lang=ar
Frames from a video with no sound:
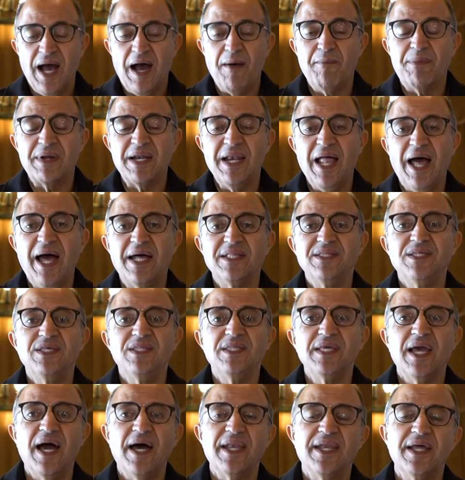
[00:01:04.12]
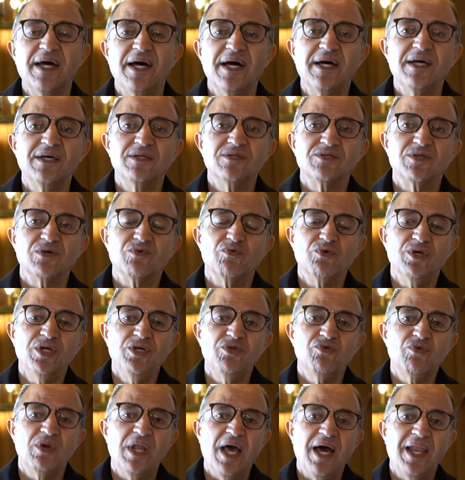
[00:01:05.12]
عبر الحديث عنها
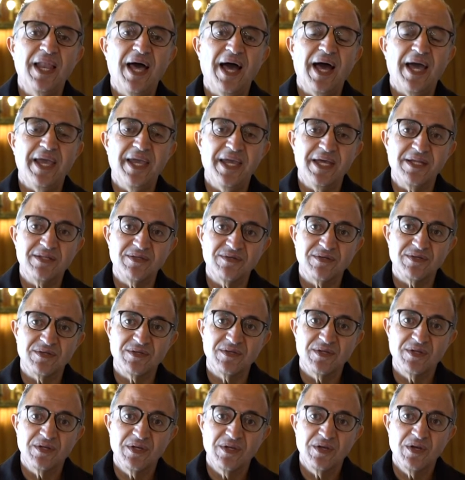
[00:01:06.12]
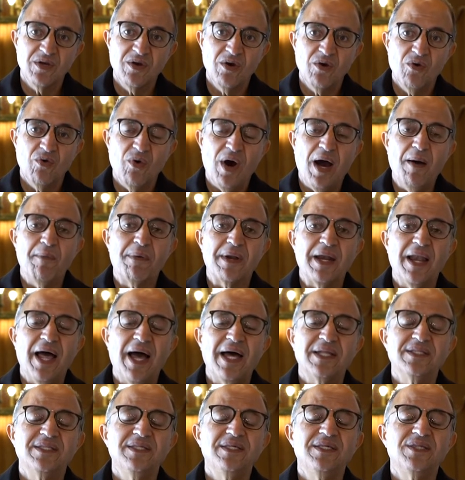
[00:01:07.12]
سنعيد لها الحياة وعبر
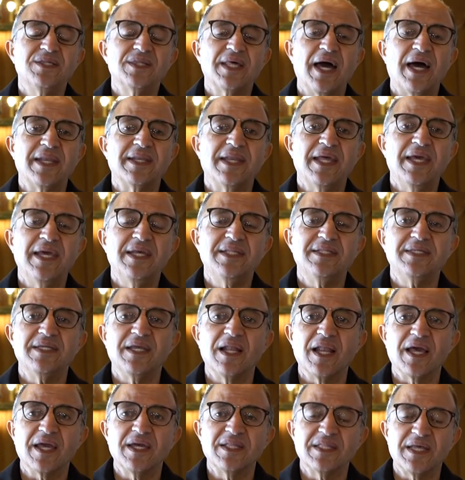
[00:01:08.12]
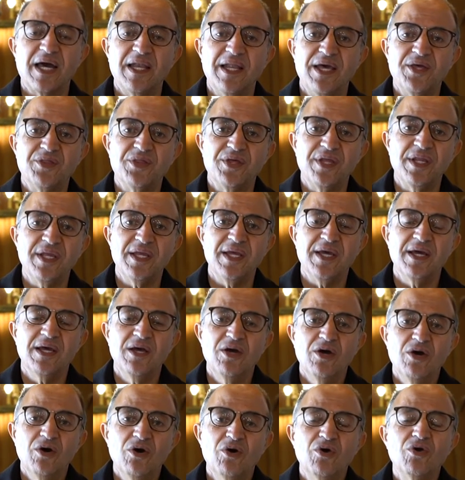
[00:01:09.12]
الحديث عن هذه القطعة الأثرية
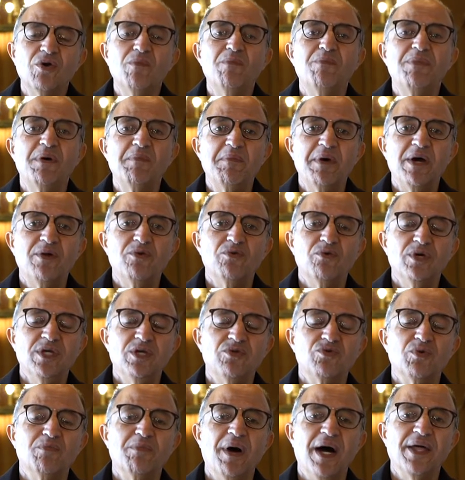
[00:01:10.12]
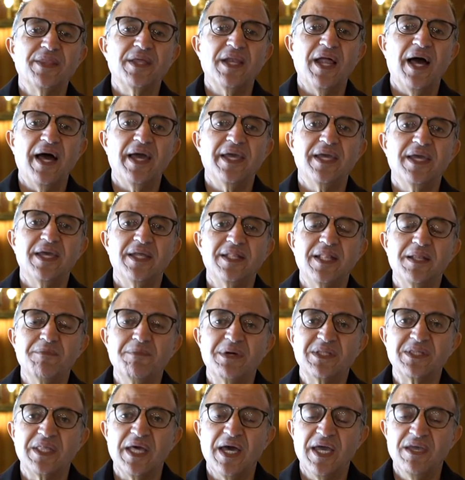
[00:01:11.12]
ربما نعيد بعض الحياة
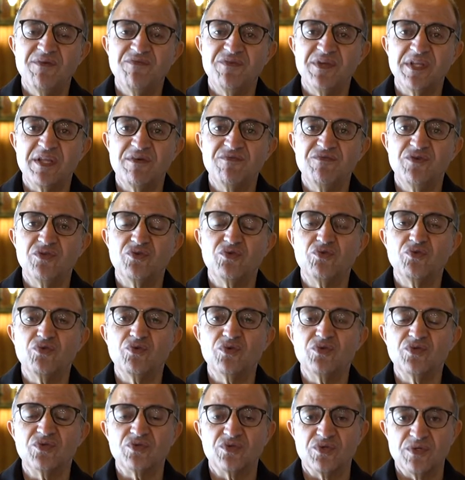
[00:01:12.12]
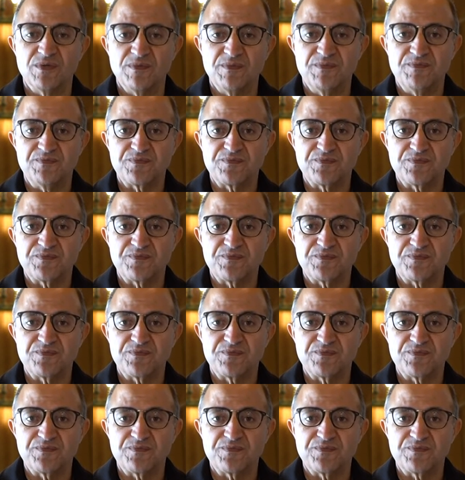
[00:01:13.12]
لمتاحفنا في تونس